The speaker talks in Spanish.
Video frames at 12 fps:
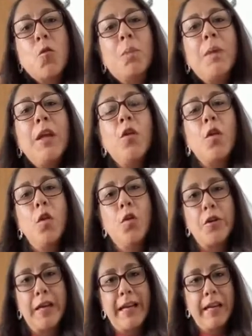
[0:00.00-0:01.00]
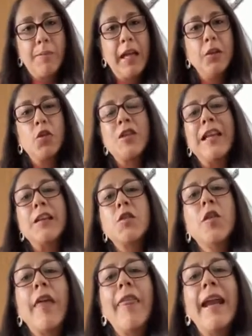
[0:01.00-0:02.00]
cumplido con los requerimientos, si la
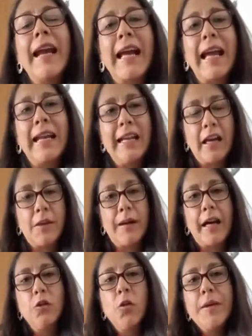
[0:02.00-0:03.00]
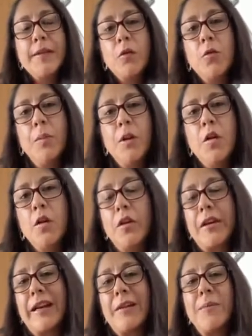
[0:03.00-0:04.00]
ciudadana Kerly Carvajal no hubiese cumplido con
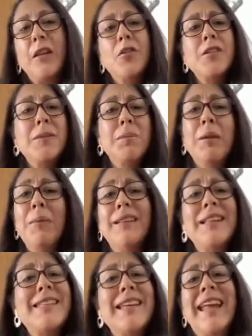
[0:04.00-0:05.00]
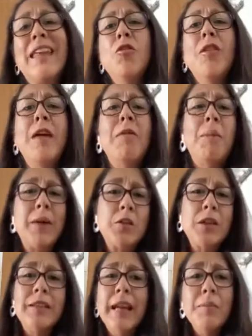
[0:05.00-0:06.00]
los requerimientos, simplemente el CNE no daba
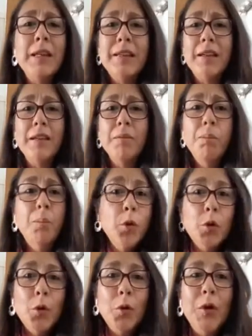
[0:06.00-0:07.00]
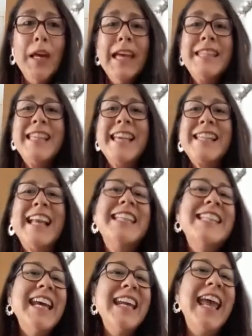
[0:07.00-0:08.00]
paso a trámite. Punto. Si es que el
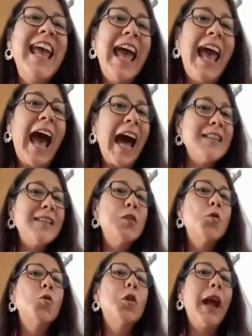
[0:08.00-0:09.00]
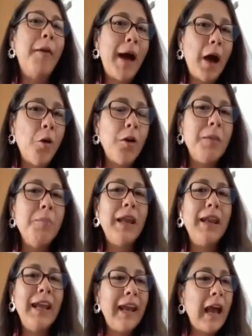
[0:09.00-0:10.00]
CNE hace su trabajo de
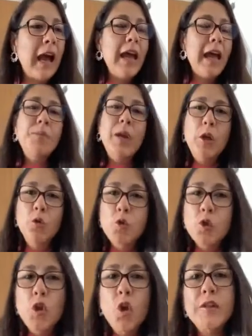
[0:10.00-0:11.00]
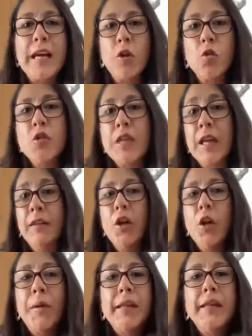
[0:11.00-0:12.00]
manera minuciosa, consciente
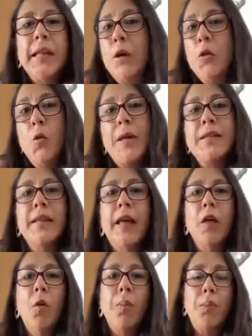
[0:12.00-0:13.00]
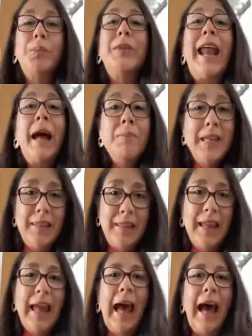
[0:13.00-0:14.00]
y objetiva, no hubiese dado
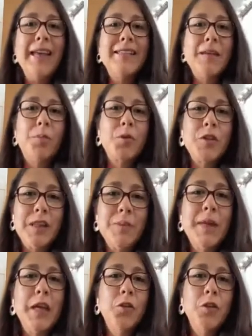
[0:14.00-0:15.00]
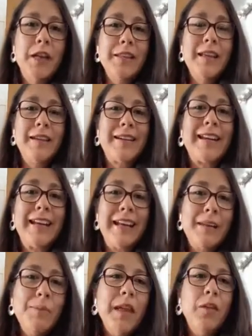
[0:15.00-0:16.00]
trámite a ese procedimiento y a ese
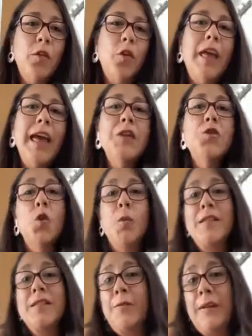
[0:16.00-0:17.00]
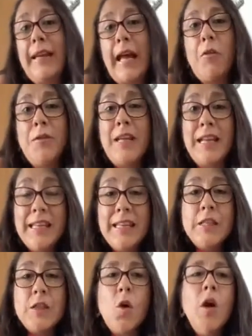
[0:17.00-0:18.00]
requerimiento. De hecho, lo hubiese frenado en el
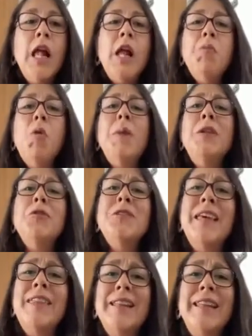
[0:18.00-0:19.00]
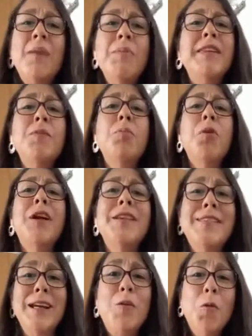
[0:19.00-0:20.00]
inicio. El momento es que da trámite es porque
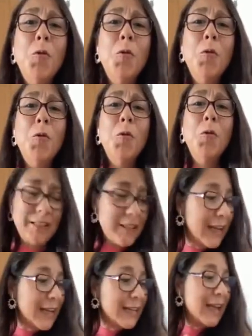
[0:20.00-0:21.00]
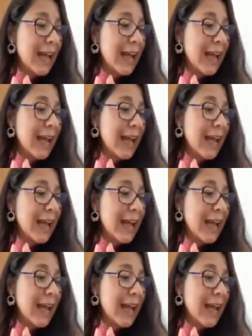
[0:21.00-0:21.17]
se cumplen las tres,